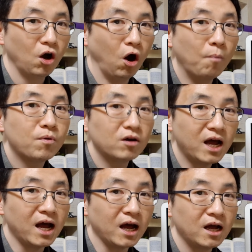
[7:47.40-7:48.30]

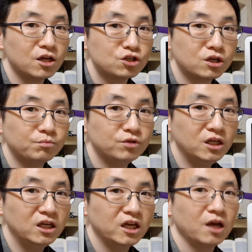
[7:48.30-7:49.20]
없거나
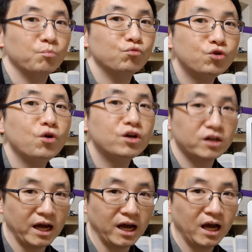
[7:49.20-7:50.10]
처분이
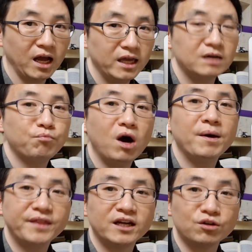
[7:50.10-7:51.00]
무효이거나 이걸
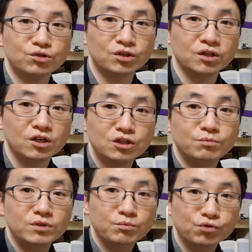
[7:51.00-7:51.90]
포함한다는 거죠.
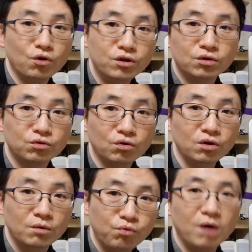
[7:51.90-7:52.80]
처분이 무효인 것도
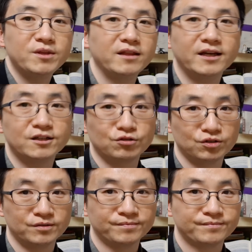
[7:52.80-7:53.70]
포함이 된다는
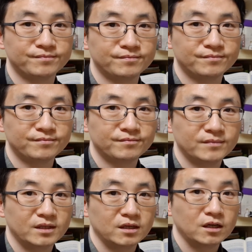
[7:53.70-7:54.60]
거죠.
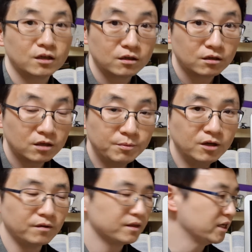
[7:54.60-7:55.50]

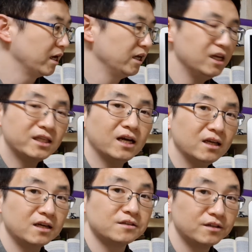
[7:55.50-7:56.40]
그러면 자
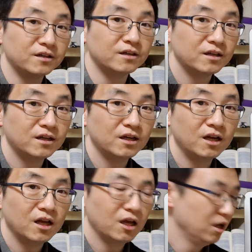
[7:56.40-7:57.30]
1단계에서
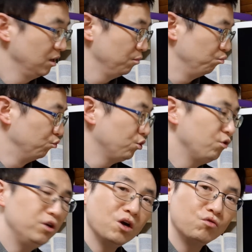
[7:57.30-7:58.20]

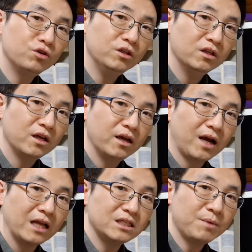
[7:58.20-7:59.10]
무효인 경우는
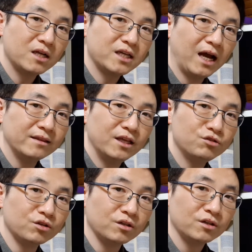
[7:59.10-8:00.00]
간접 강제가 안 되죠.